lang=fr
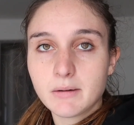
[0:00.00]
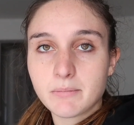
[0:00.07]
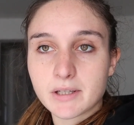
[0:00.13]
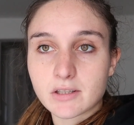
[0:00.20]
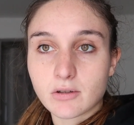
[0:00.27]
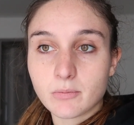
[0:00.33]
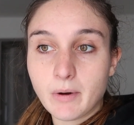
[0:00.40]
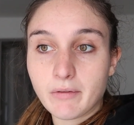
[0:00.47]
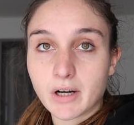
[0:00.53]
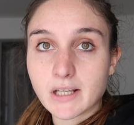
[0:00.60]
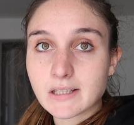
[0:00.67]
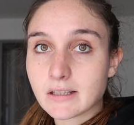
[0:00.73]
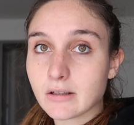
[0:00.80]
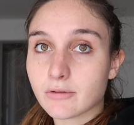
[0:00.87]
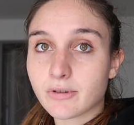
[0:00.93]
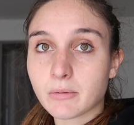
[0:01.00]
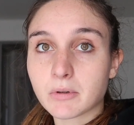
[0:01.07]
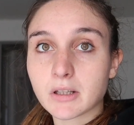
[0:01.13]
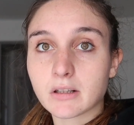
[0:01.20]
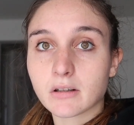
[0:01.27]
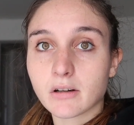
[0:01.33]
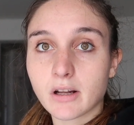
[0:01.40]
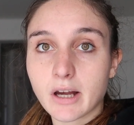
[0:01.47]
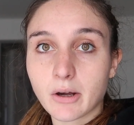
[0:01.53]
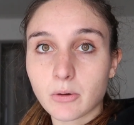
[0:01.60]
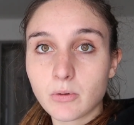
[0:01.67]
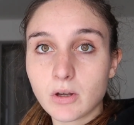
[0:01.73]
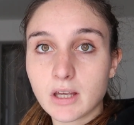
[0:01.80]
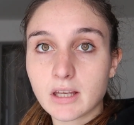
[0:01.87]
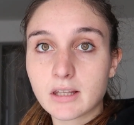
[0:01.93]
Parce que bah, voilà, c'était une femme qui était dans la
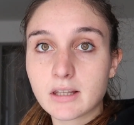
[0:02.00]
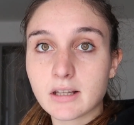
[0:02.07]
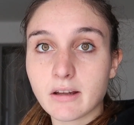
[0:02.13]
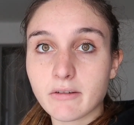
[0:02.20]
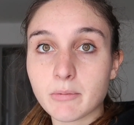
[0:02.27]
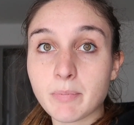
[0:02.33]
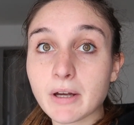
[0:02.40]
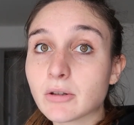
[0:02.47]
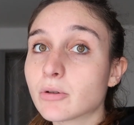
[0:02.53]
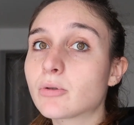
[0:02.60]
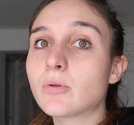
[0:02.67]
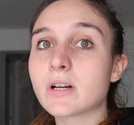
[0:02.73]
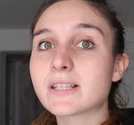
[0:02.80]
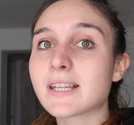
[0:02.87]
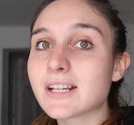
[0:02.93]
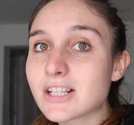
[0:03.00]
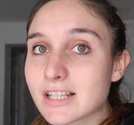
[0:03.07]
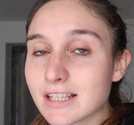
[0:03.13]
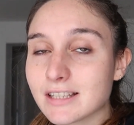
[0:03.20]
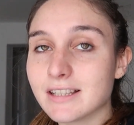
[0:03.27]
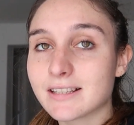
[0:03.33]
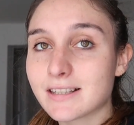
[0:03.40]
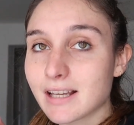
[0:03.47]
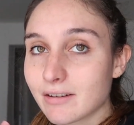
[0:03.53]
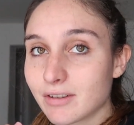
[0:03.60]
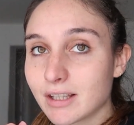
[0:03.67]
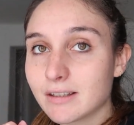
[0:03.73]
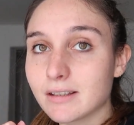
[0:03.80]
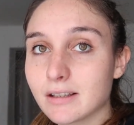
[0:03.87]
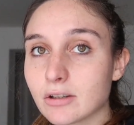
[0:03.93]
rue et qui n'avait pas de quoi s'acheter des
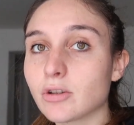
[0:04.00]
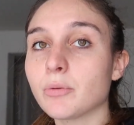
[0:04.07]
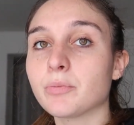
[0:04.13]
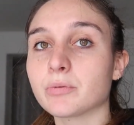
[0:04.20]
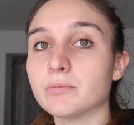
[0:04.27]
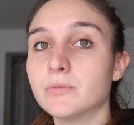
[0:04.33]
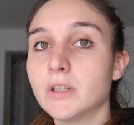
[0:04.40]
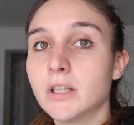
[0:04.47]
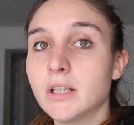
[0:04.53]
serviettes et des tampons.